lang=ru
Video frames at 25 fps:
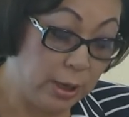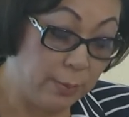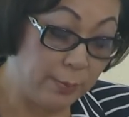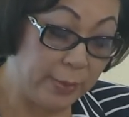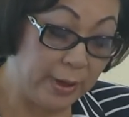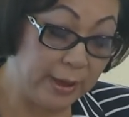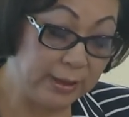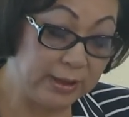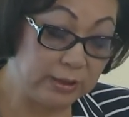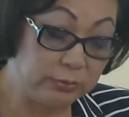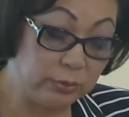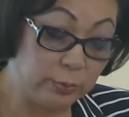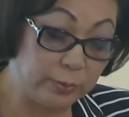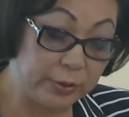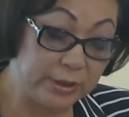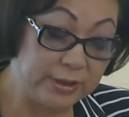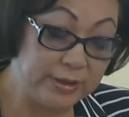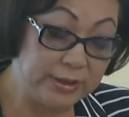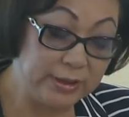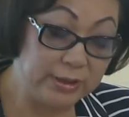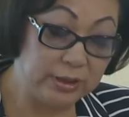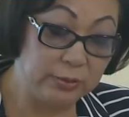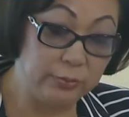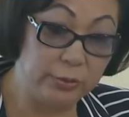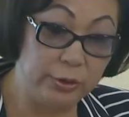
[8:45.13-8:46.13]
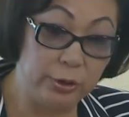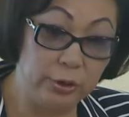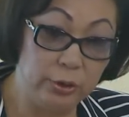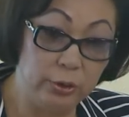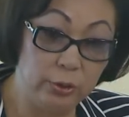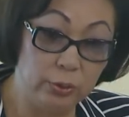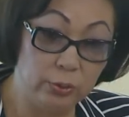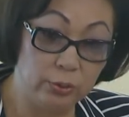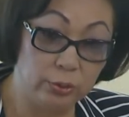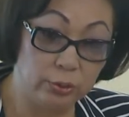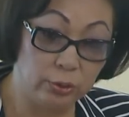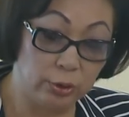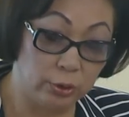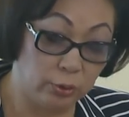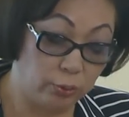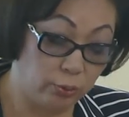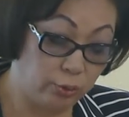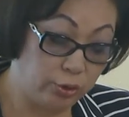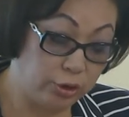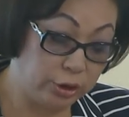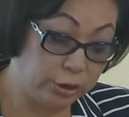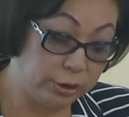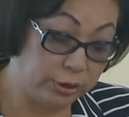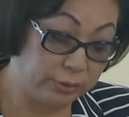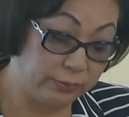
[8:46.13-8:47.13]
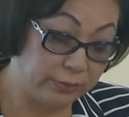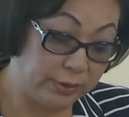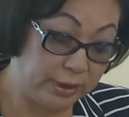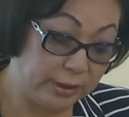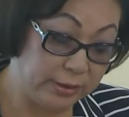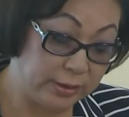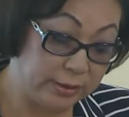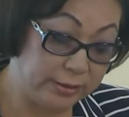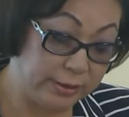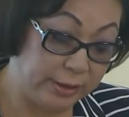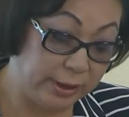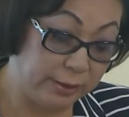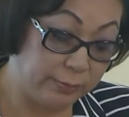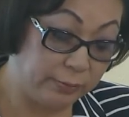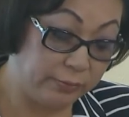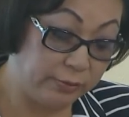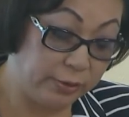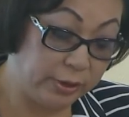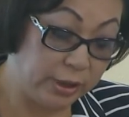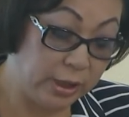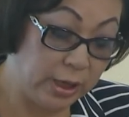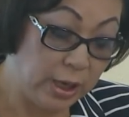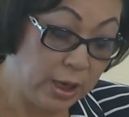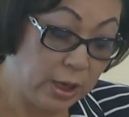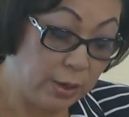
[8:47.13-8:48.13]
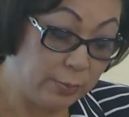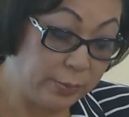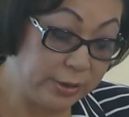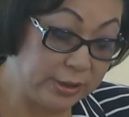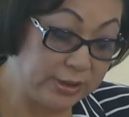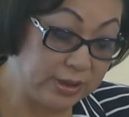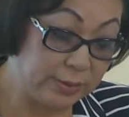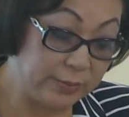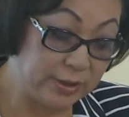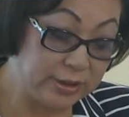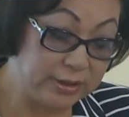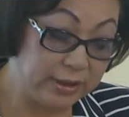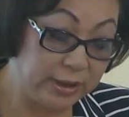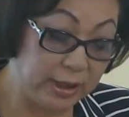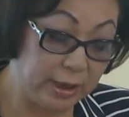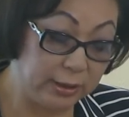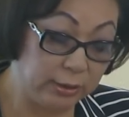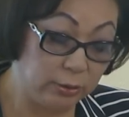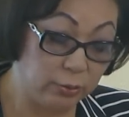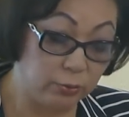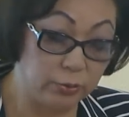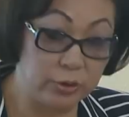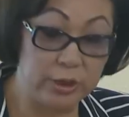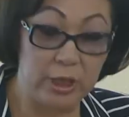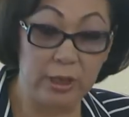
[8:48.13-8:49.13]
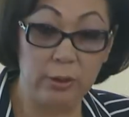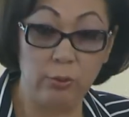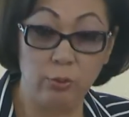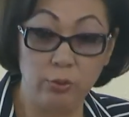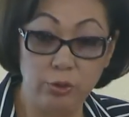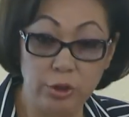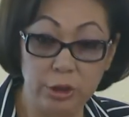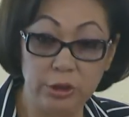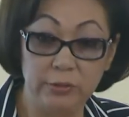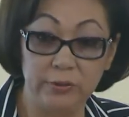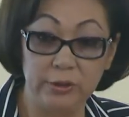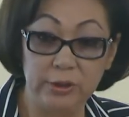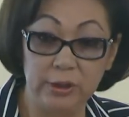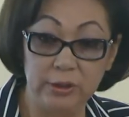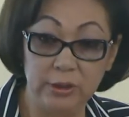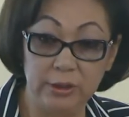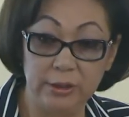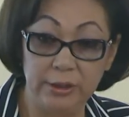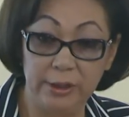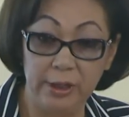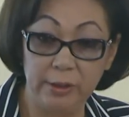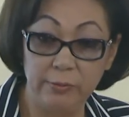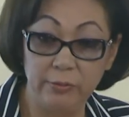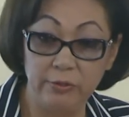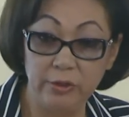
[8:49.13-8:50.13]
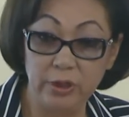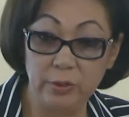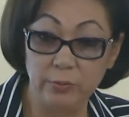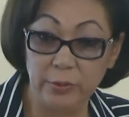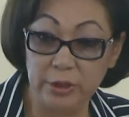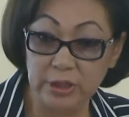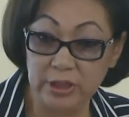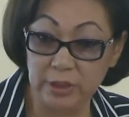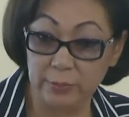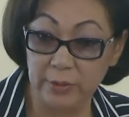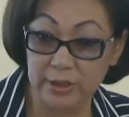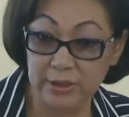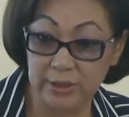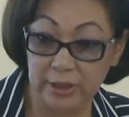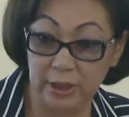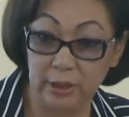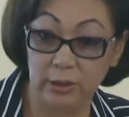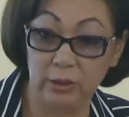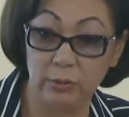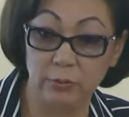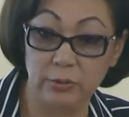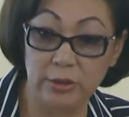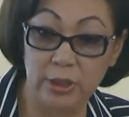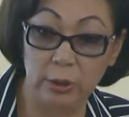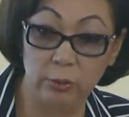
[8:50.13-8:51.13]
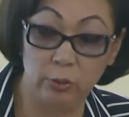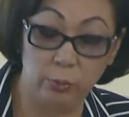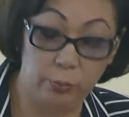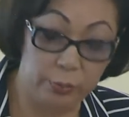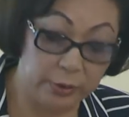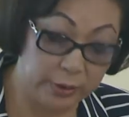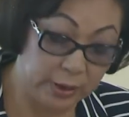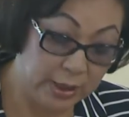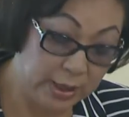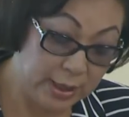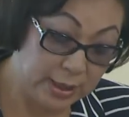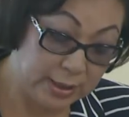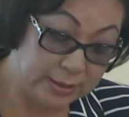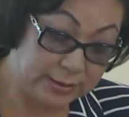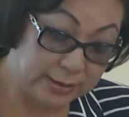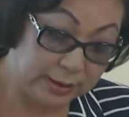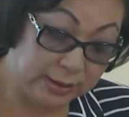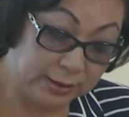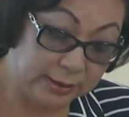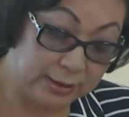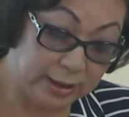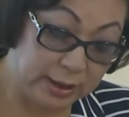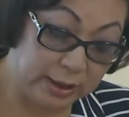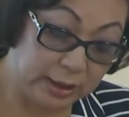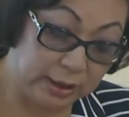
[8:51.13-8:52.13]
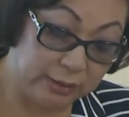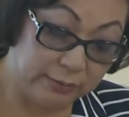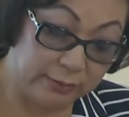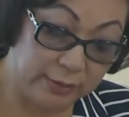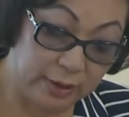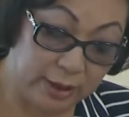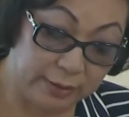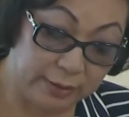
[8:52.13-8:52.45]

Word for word: Поэтому просила бы регионы, учитывая эти требования, при самостоятельном учитывать эти требования при самостоятельном закупе санитарного